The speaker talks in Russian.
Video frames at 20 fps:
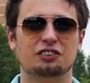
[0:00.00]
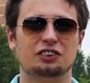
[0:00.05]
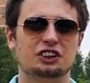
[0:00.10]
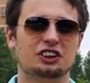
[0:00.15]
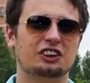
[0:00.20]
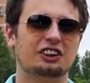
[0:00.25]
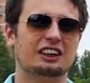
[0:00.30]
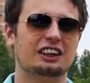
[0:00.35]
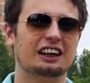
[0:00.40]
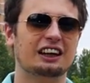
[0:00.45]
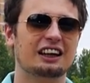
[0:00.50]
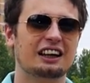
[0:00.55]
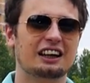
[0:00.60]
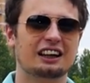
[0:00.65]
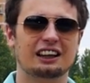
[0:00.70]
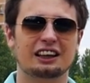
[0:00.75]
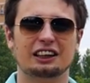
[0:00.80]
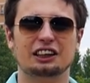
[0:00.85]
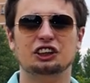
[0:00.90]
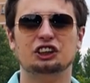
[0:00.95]
Все-таки
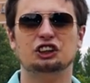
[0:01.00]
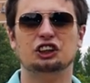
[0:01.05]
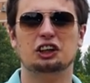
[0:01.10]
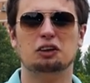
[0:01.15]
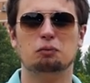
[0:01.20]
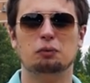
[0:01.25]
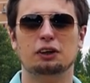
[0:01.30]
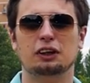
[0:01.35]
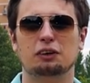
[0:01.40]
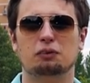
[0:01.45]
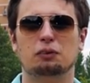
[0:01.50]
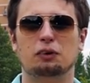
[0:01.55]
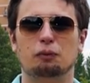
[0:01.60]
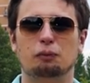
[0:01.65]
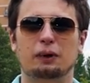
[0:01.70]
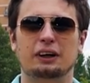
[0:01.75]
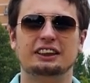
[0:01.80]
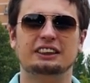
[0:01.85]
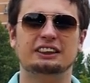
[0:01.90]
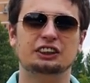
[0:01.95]
логичнее было бы
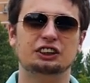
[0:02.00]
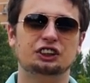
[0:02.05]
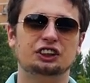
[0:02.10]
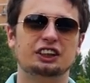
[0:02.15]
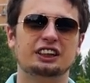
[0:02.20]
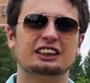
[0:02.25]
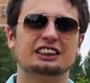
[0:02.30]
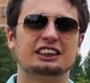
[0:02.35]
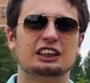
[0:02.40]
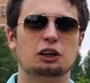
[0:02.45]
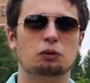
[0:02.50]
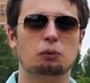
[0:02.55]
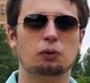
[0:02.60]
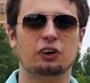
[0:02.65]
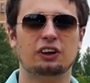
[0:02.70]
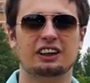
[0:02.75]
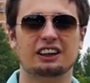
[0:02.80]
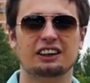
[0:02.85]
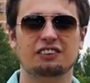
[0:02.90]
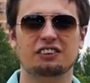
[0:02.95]
пойти через
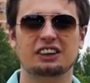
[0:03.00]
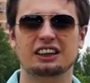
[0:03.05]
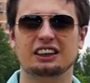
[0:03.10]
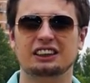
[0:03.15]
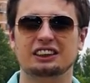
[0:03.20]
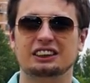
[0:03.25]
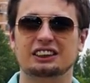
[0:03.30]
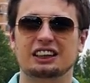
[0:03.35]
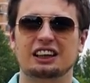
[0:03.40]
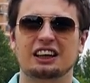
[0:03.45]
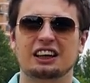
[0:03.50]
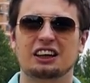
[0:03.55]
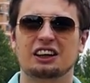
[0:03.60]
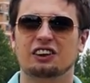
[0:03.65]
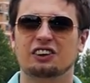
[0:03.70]
набор ликвидности.